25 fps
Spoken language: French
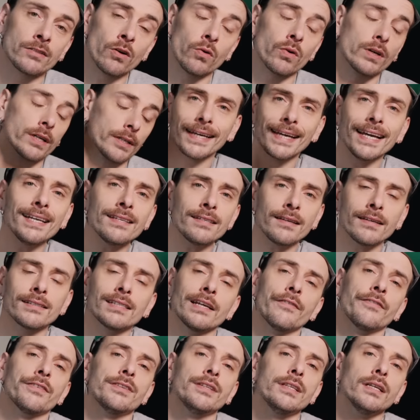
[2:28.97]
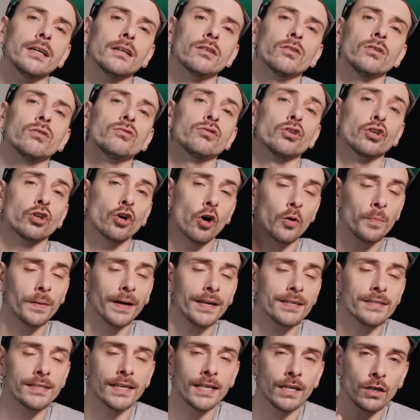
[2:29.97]
Donc, qu'est-ce que ça veut dire donc de
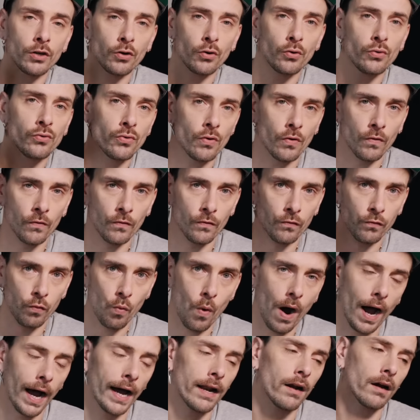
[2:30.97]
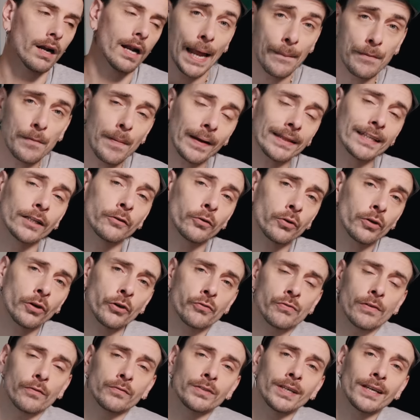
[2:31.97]
compresser une voix Alors, la plupart des trucs
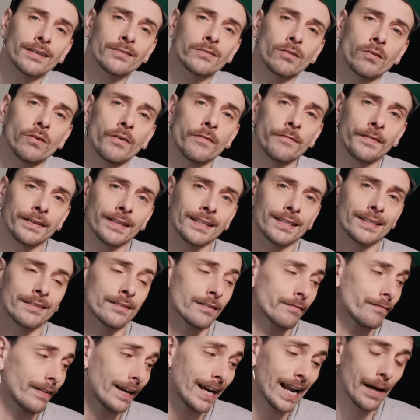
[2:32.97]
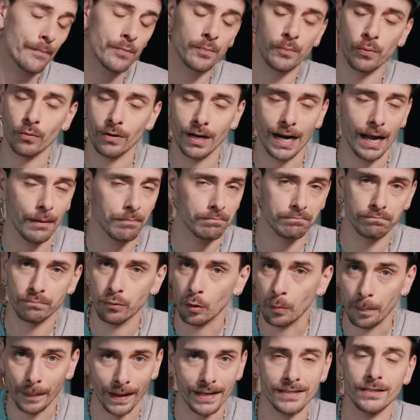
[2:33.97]
que je vais vous dire sont en fait valables pour, la,
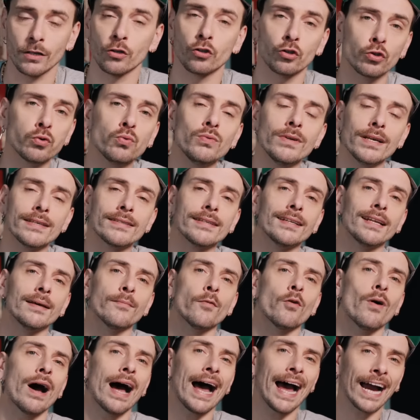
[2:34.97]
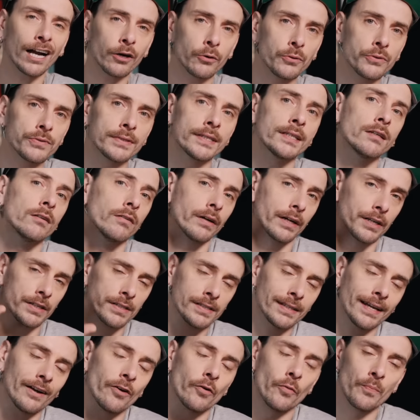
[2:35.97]
pour presque tous les éléments acoustiques
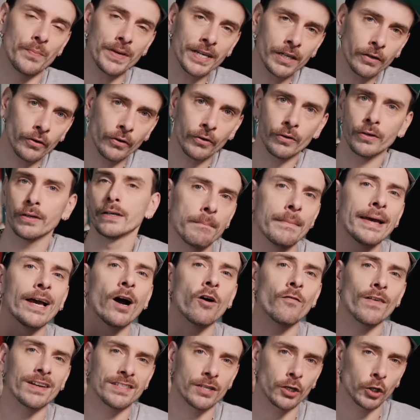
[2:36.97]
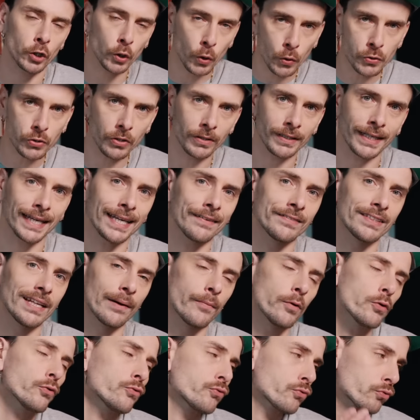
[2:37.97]
enregistrés au micro, mais on va se concentrer
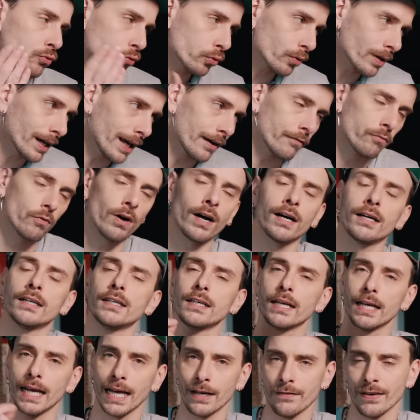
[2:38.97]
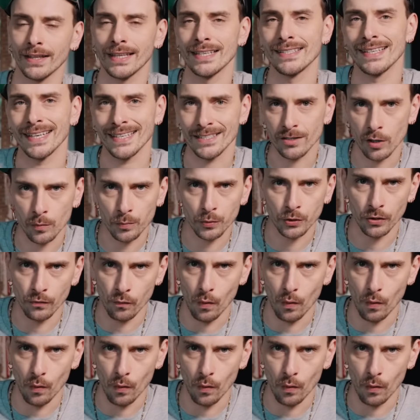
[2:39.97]
évidemment sur la voix et avec des exemples de